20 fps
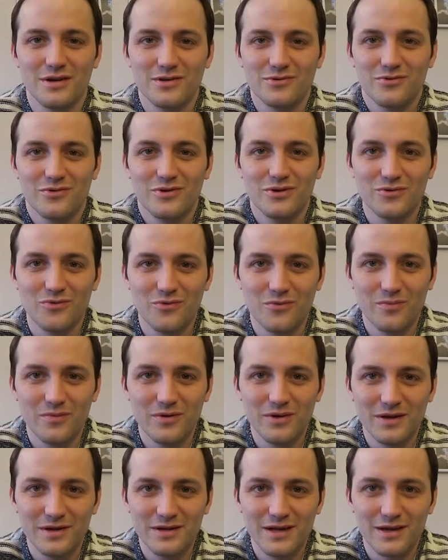natürlich
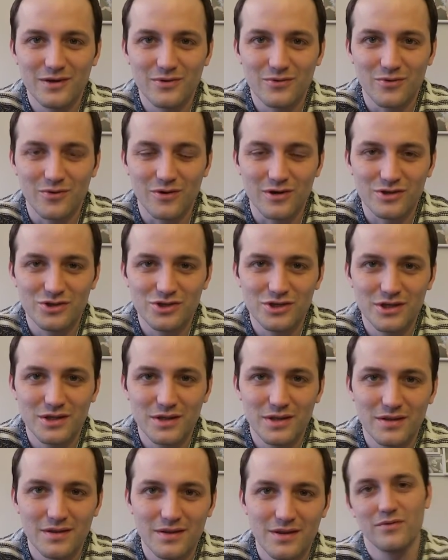unbedingt ein Tor
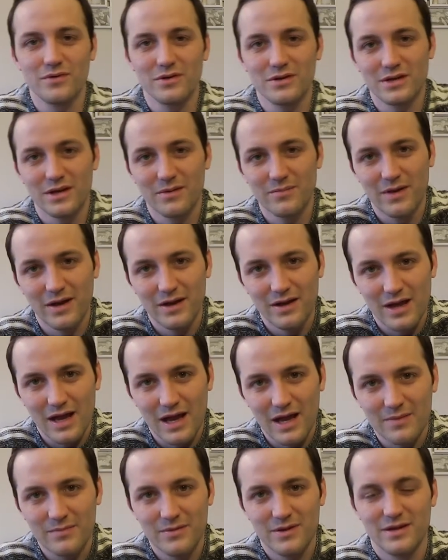schießen, wo ich dann meinen
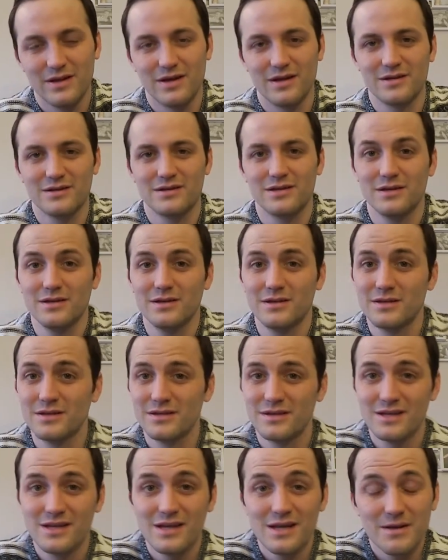Arm hinhalte.
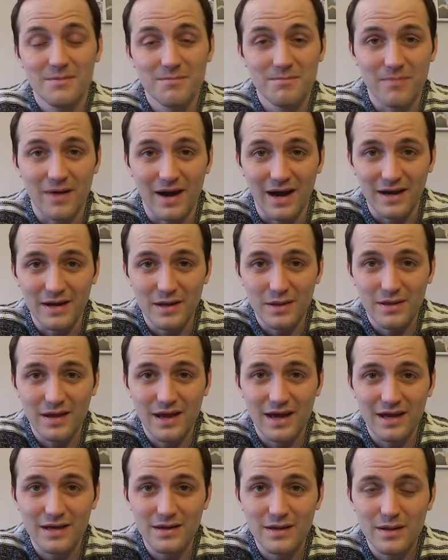Meines
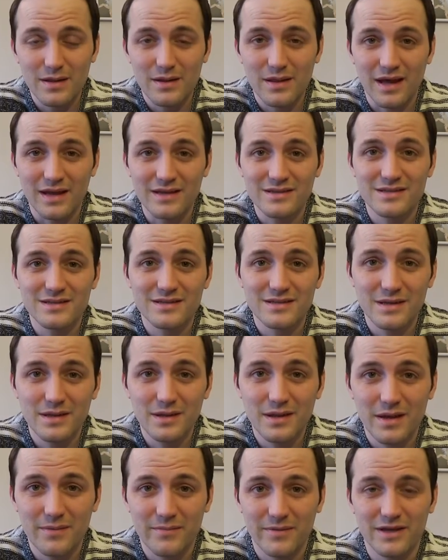Erachtens hat
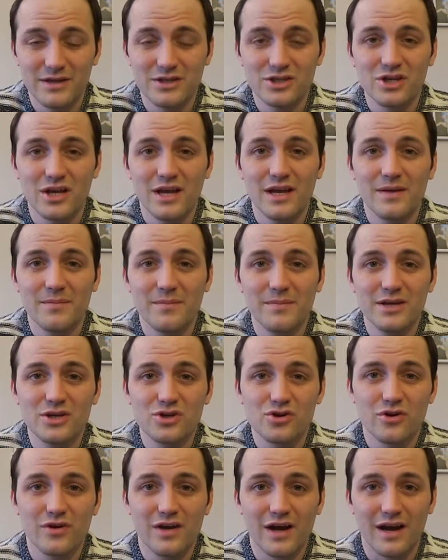dieser Mensch mich
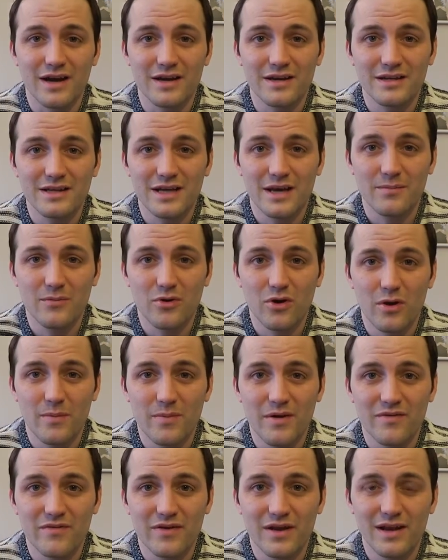schon gar nicht am
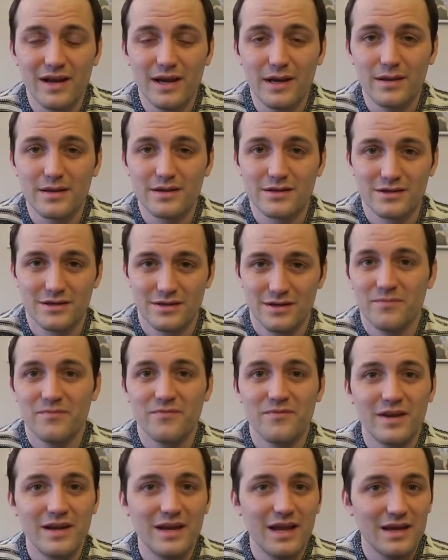Körper verletzt.
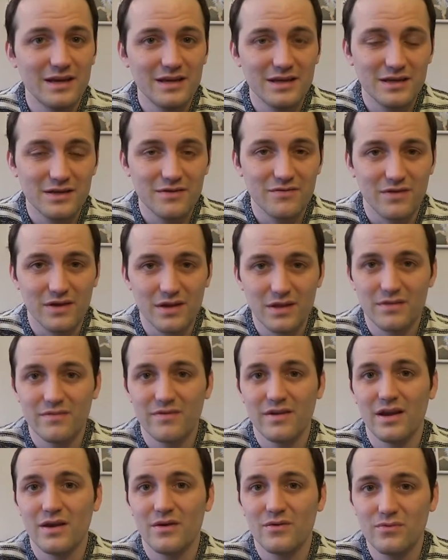Wenn er nicht gewesen
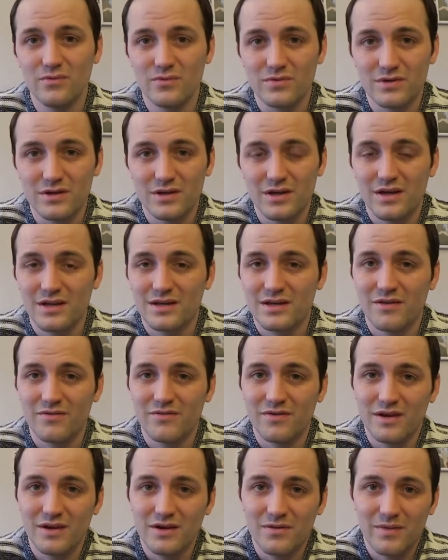wäre, gut,
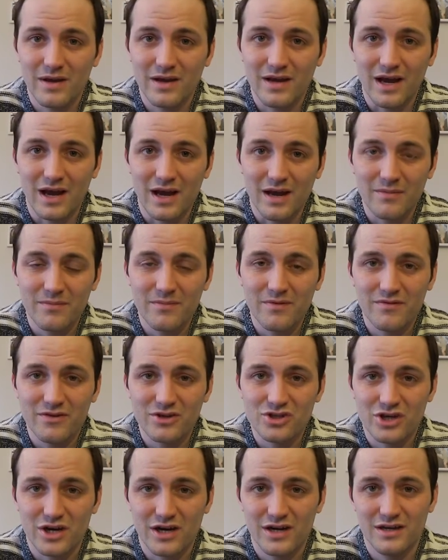dann wäre mein Arm
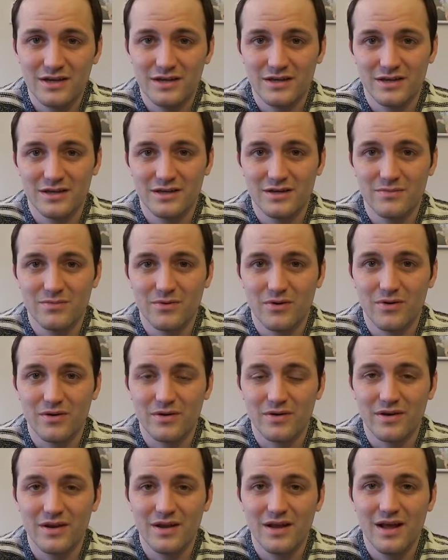wahrscheinlich nicht
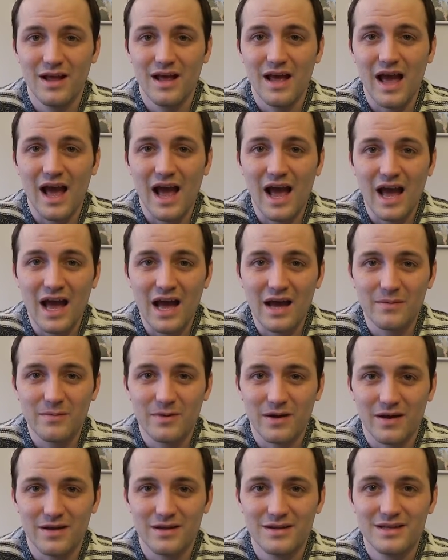gebrochen.
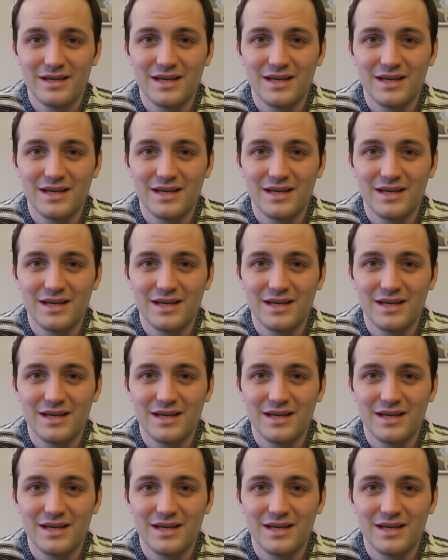Aber